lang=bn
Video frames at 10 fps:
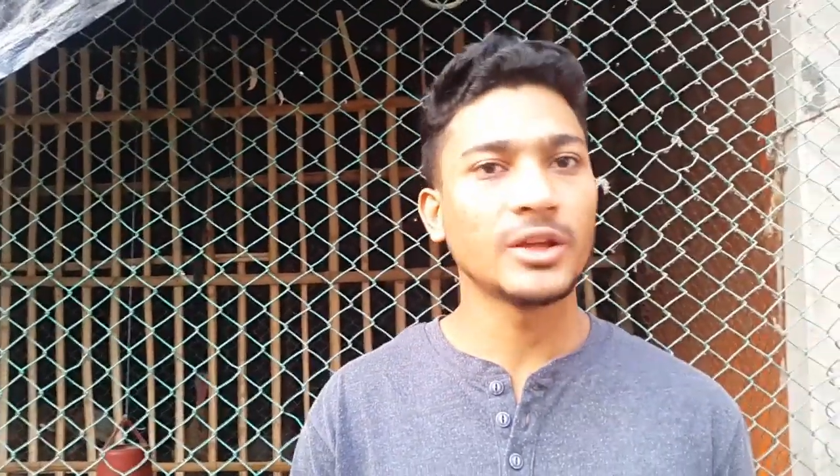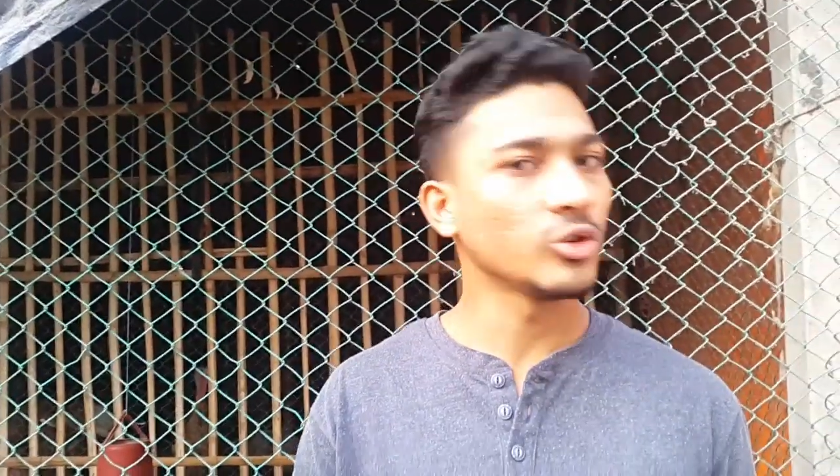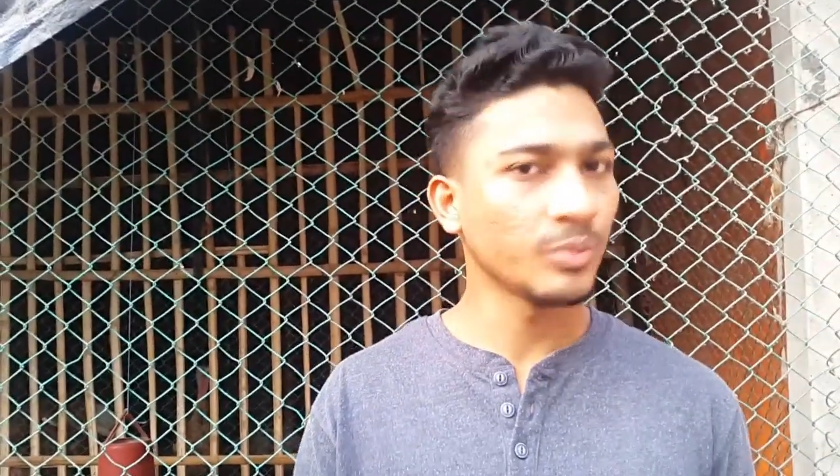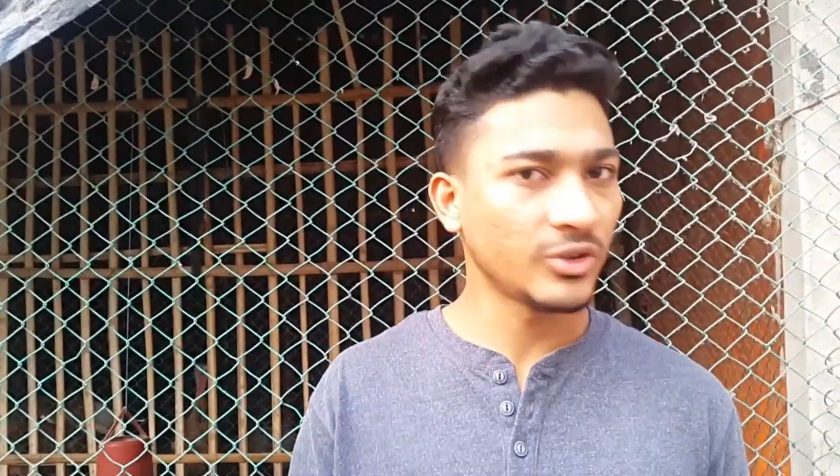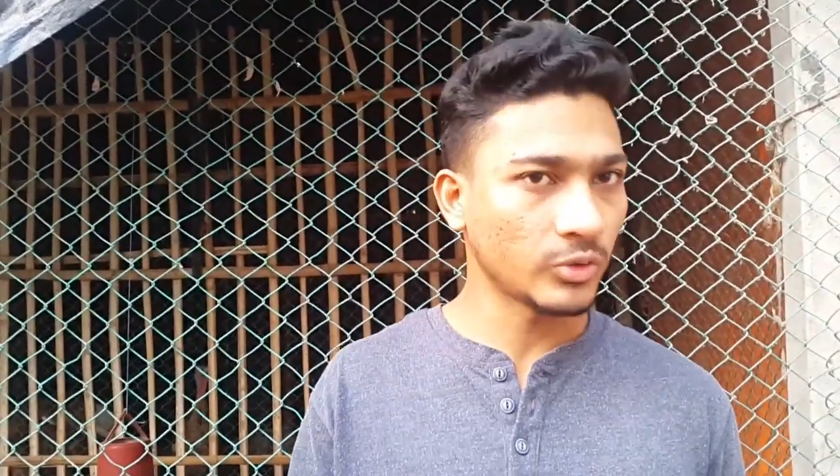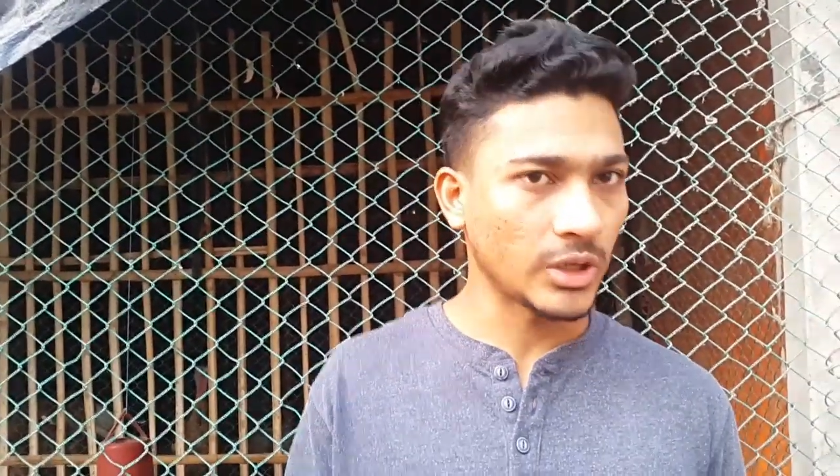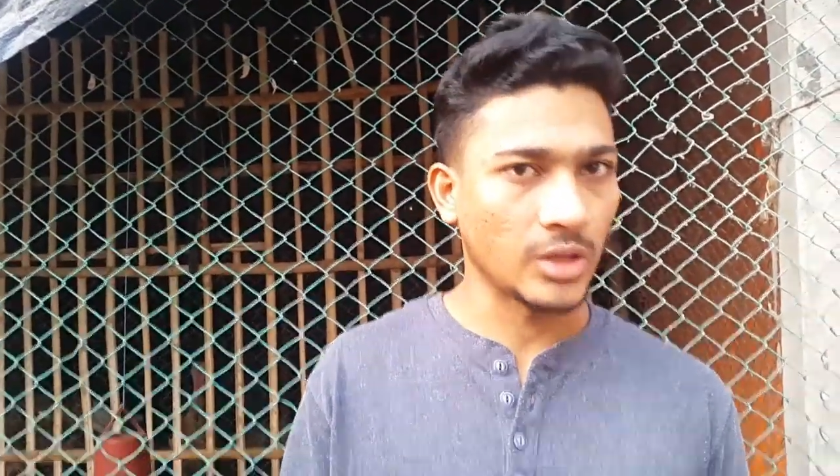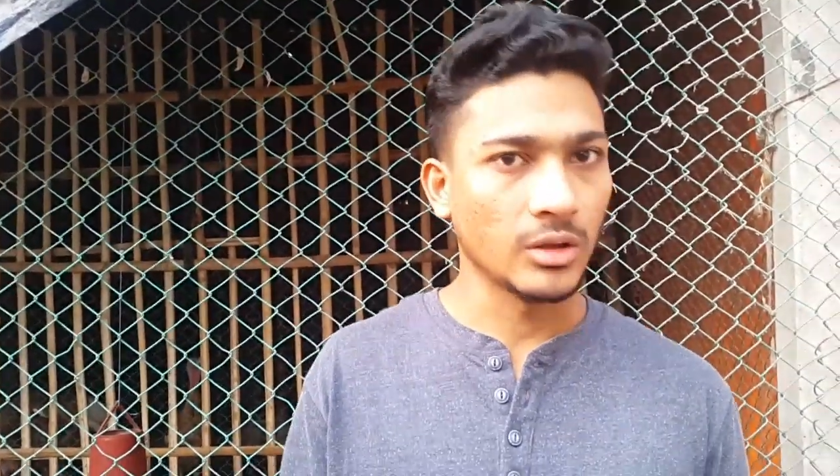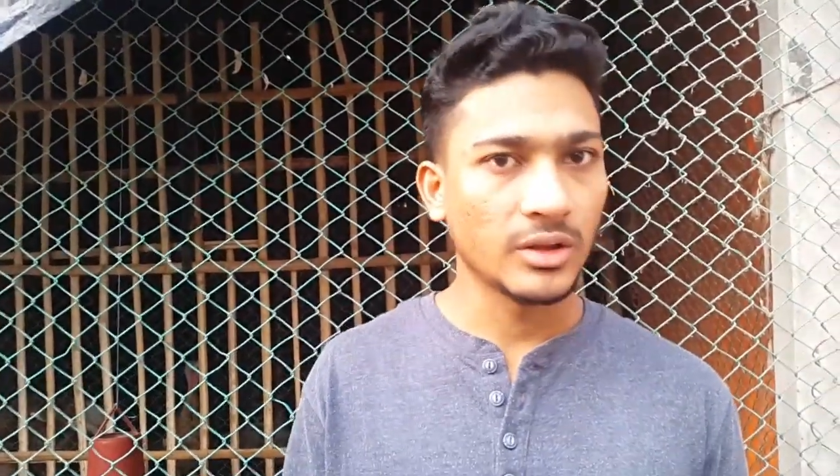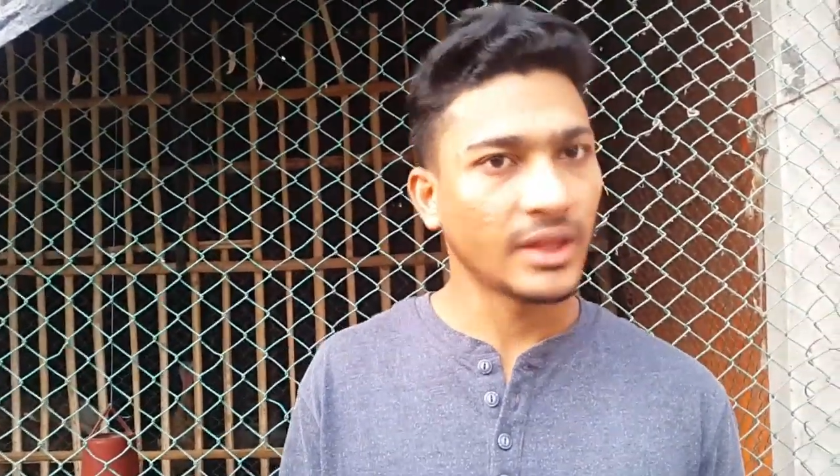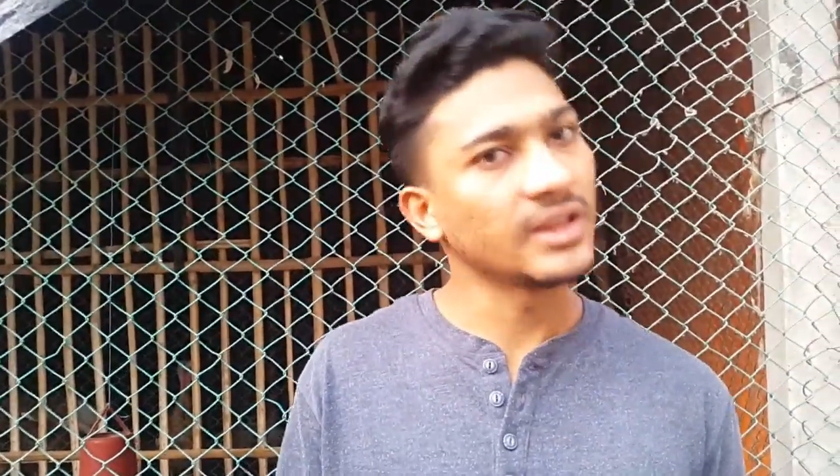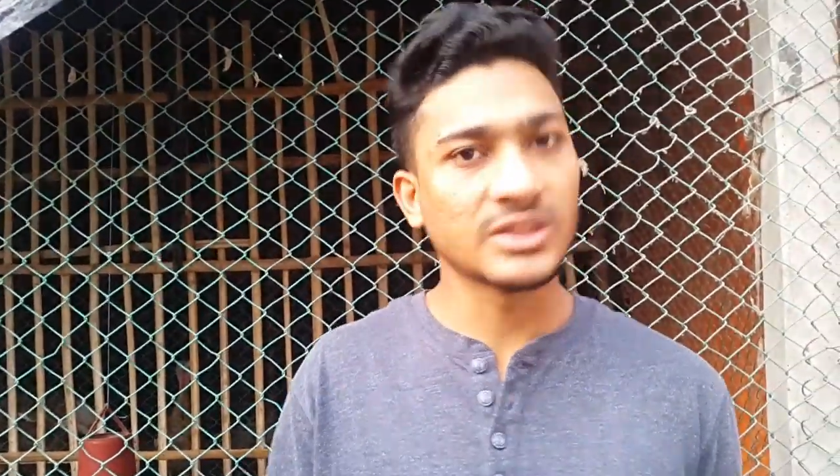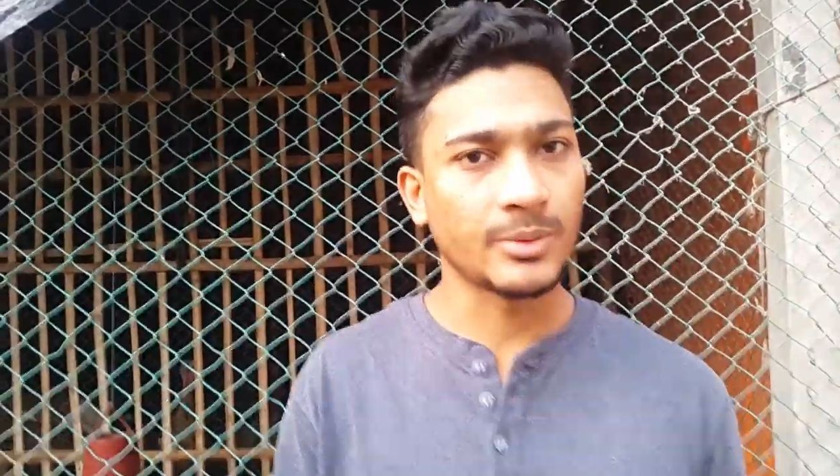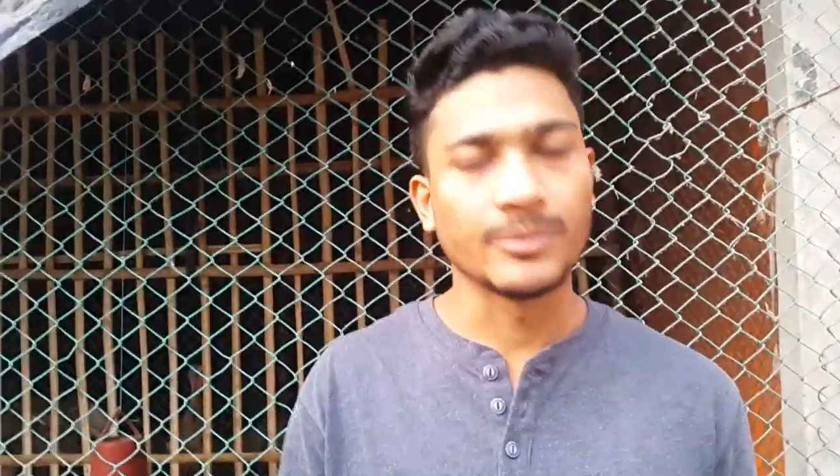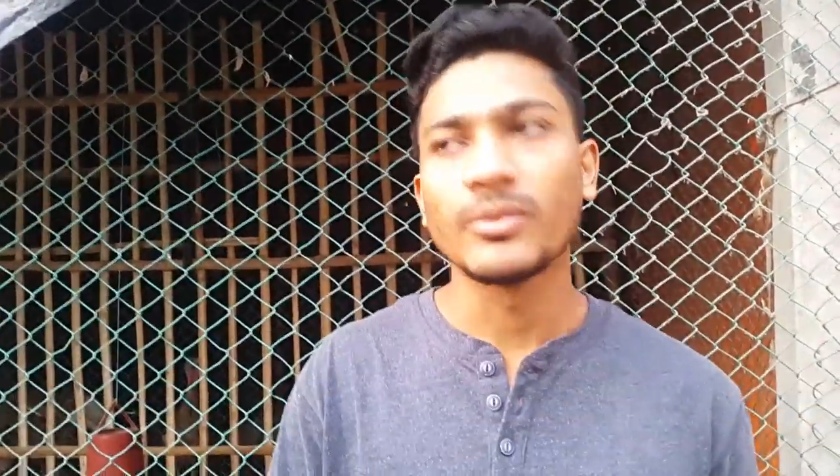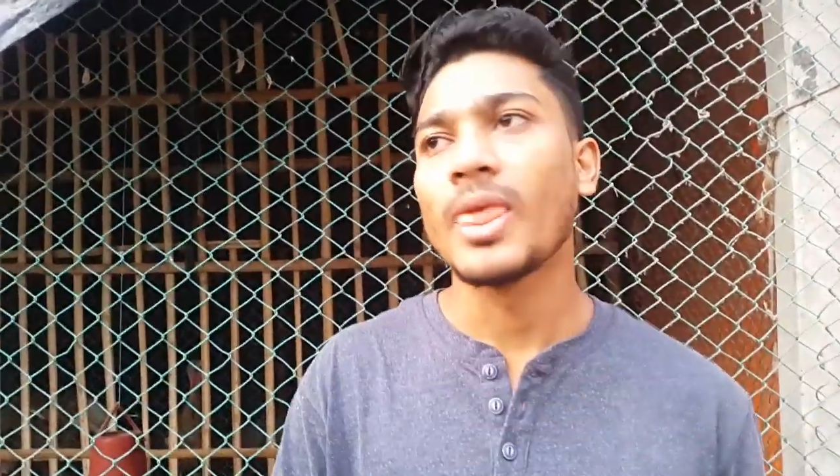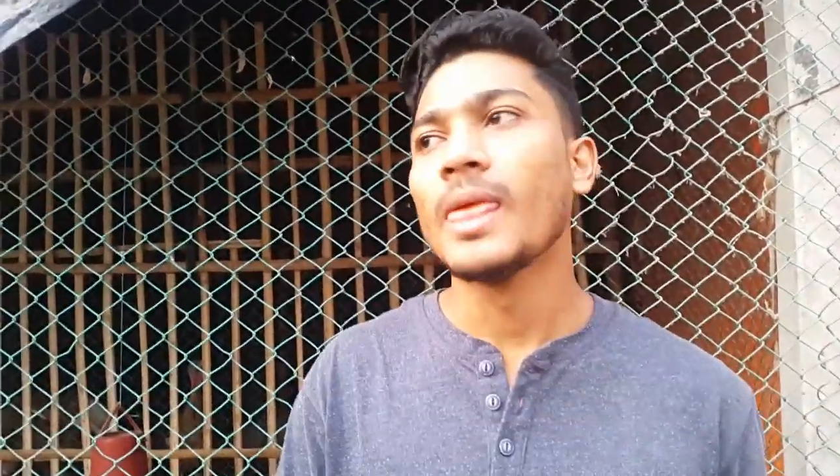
এরকম কিছু না থেকে যাবে